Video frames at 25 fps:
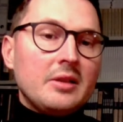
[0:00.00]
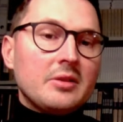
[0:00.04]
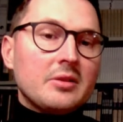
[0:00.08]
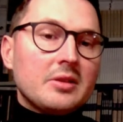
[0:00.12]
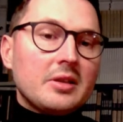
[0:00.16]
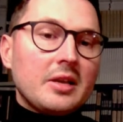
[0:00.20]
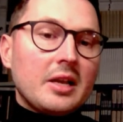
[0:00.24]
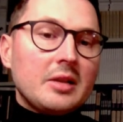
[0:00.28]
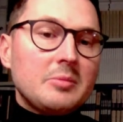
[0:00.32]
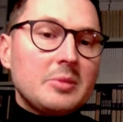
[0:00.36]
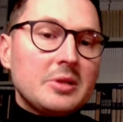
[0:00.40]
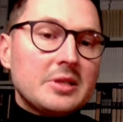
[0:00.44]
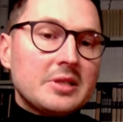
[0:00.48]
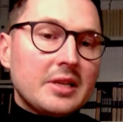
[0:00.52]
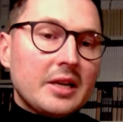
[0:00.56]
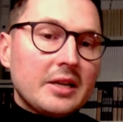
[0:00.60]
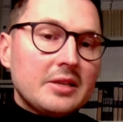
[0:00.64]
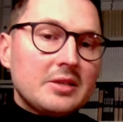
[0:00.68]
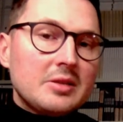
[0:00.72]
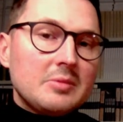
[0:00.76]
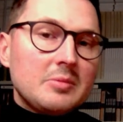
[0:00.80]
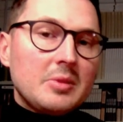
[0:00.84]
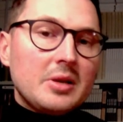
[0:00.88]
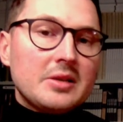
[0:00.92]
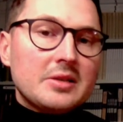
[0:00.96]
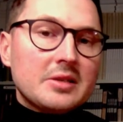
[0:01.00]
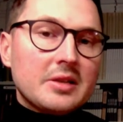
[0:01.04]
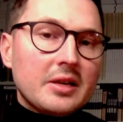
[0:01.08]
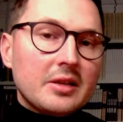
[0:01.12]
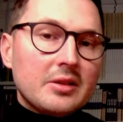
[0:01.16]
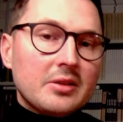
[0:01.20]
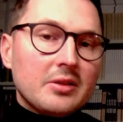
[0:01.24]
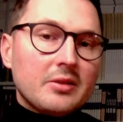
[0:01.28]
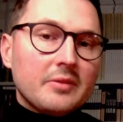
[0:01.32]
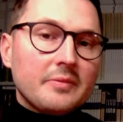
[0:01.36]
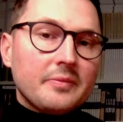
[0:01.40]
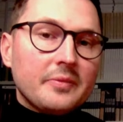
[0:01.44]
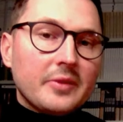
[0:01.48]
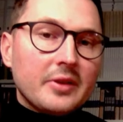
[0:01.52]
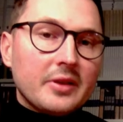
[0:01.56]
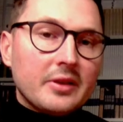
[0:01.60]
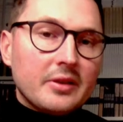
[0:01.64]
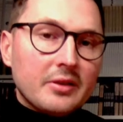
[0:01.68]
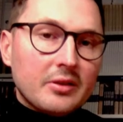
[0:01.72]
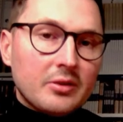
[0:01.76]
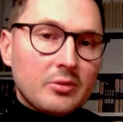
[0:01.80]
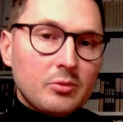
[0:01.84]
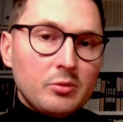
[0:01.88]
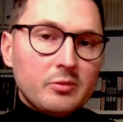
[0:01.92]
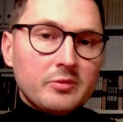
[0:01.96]
do tej administracji miejskiej to
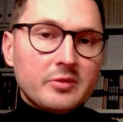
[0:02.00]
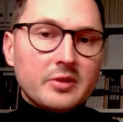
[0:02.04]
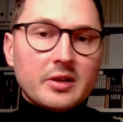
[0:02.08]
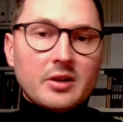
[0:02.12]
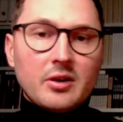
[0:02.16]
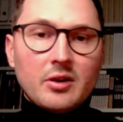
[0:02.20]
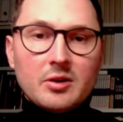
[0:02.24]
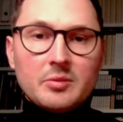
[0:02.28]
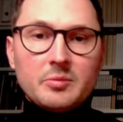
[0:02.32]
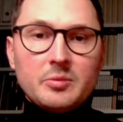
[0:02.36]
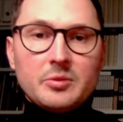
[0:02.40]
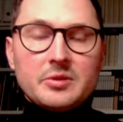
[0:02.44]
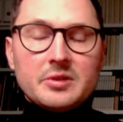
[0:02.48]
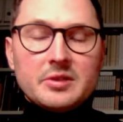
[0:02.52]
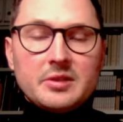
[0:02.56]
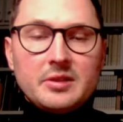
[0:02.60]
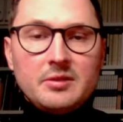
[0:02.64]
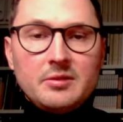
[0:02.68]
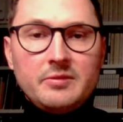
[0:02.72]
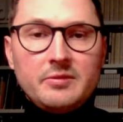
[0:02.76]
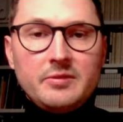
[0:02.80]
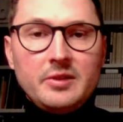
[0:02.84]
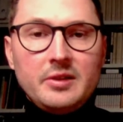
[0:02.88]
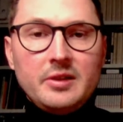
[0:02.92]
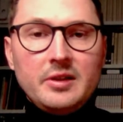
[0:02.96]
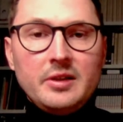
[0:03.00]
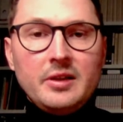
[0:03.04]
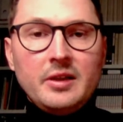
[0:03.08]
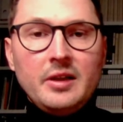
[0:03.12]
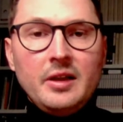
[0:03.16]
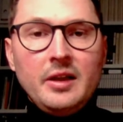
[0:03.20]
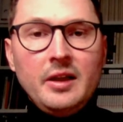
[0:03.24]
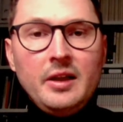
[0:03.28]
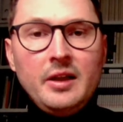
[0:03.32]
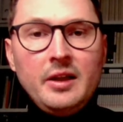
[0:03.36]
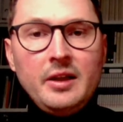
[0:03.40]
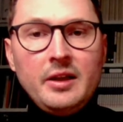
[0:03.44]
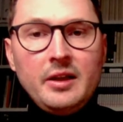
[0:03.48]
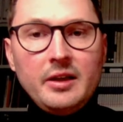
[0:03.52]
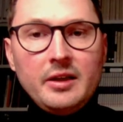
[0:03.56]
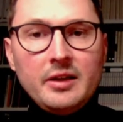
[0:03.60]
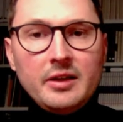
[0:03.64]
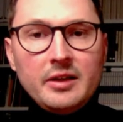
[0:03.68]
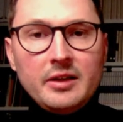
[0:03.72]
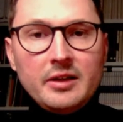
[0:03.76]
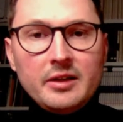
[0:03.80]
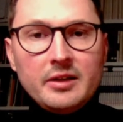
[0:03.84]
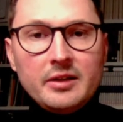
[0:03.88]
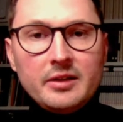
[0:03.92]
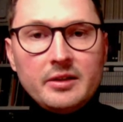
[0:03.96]
główny korpus stanowili
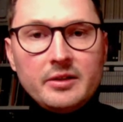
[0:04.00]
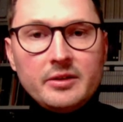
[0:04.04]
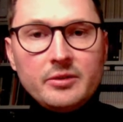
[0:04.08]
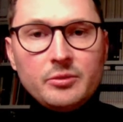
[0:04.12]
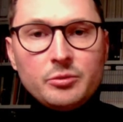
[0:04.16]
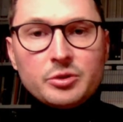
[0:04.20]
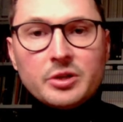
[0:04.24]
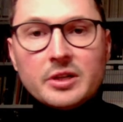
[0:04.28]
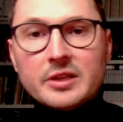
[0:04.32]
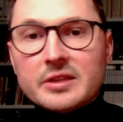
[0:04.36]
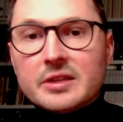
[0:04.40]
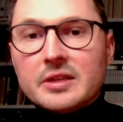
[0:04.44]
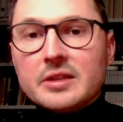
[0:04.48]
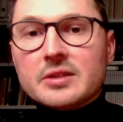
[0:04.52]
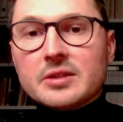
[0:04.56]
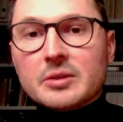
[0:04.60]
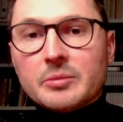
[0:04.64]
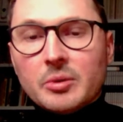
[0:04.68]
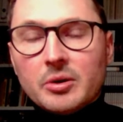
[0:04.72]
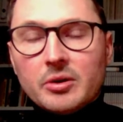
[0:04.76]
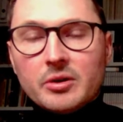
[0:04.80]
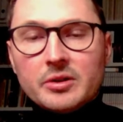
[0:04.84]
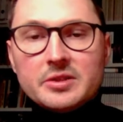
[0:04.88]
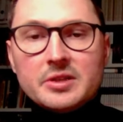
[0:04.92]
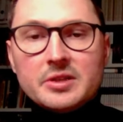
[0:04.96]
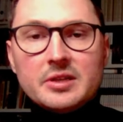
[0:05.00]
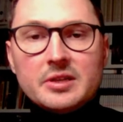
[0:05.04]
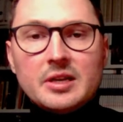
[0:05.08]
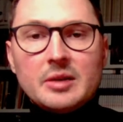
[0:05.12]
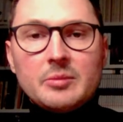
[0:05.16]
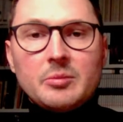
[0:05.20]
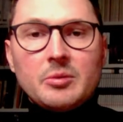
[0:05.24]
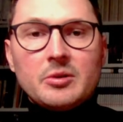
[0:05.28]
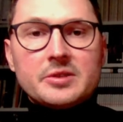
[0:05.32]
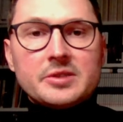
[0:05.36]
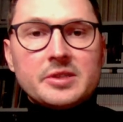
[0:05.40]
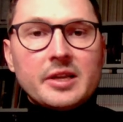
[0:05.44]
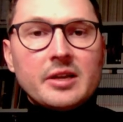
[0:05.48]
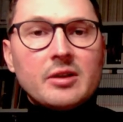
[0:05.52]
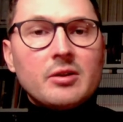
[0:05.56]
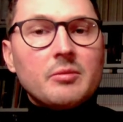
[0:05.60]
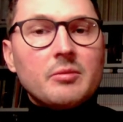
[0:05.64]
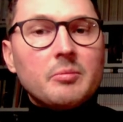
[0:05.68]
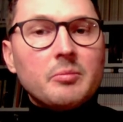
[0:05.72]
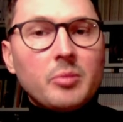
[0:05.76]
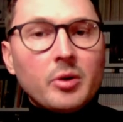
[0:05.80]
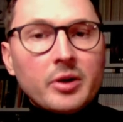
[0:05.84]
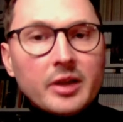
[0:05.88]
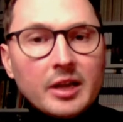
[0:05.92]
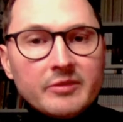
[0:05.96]
urzędnicy pochodzenia
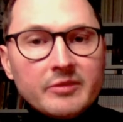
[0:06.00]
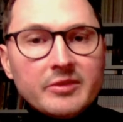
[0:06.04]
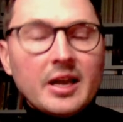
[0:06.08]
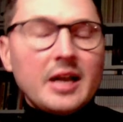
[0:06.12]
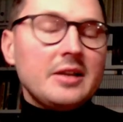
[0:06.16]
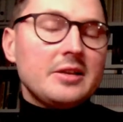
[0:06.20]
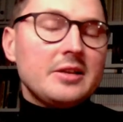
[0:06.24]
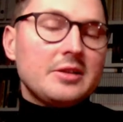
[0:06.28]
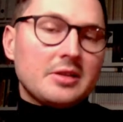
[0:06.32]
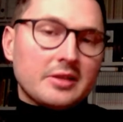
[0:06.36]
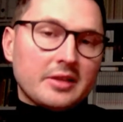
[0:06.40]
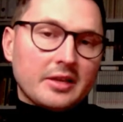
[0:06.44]
polskiego. Pojawiali